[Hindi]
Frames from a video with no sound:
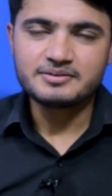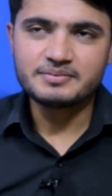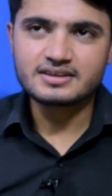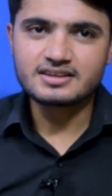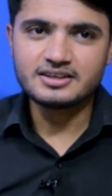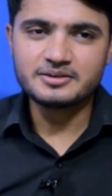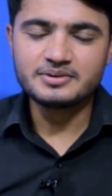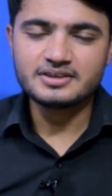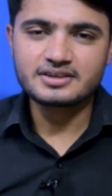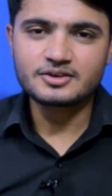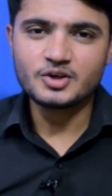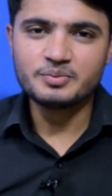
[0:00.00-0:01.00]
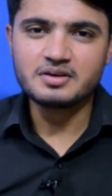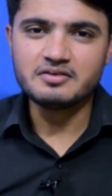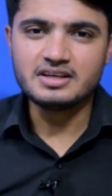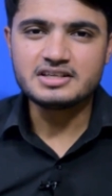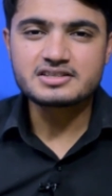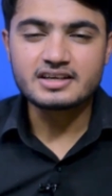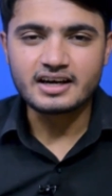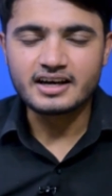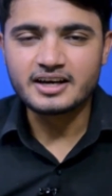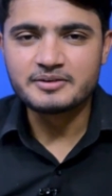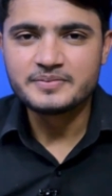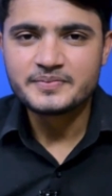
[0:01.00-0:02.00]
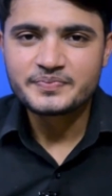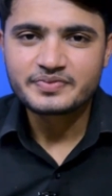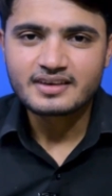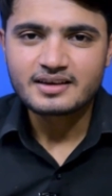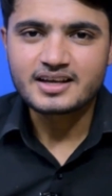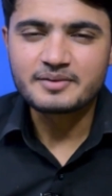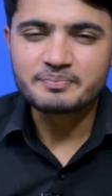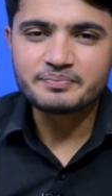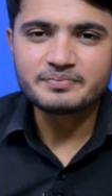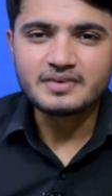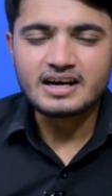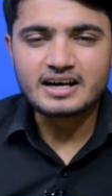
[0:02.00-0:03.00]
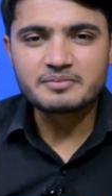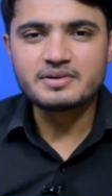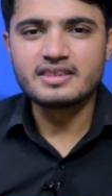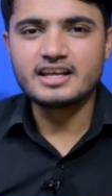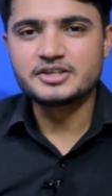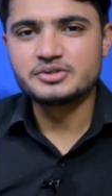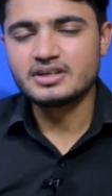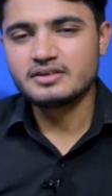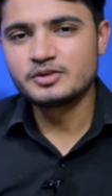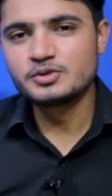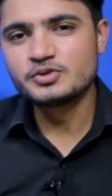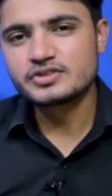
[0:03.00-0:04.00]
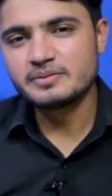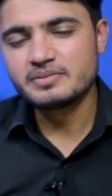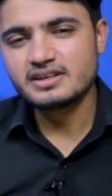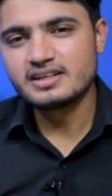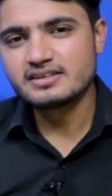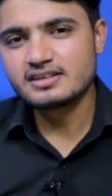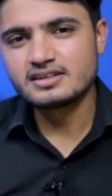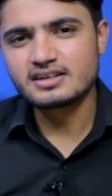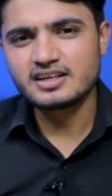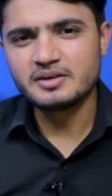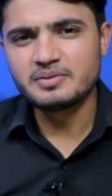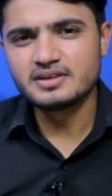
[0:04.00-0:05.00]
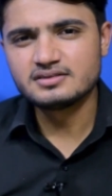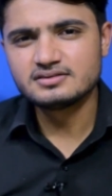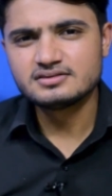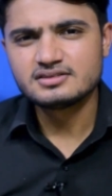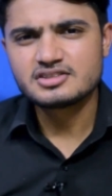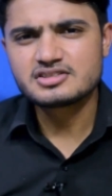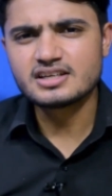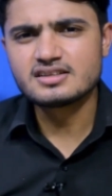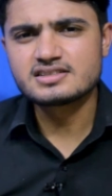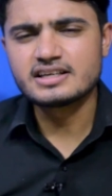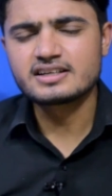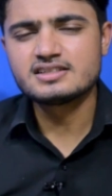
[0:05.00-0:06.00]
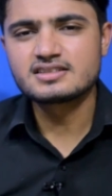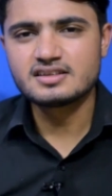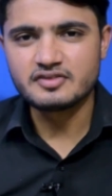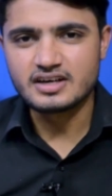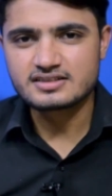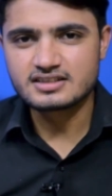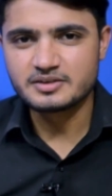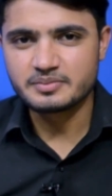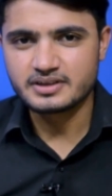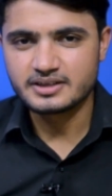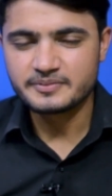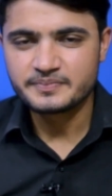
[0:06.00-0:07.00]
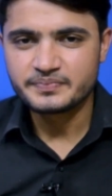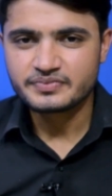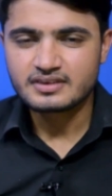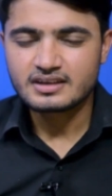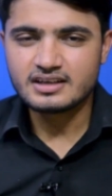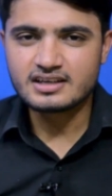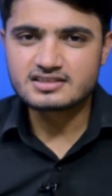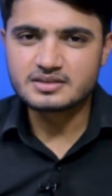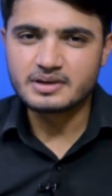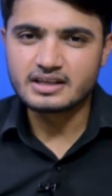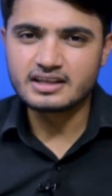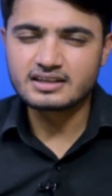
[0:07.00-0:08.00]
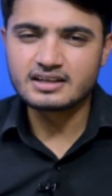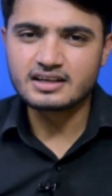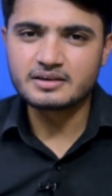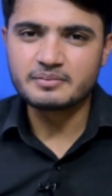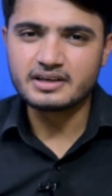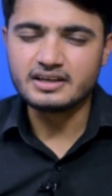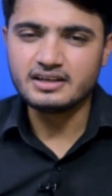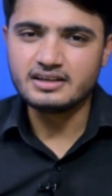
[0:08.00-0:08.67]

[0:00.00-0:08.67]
मतलब ग्लोबल विलेज क्या है अब कि हर बंदा जो है वो दूसरे बंदे से तकरीबन चंद सेकंड्स के फासले पे है एक ज़माना था कि भाई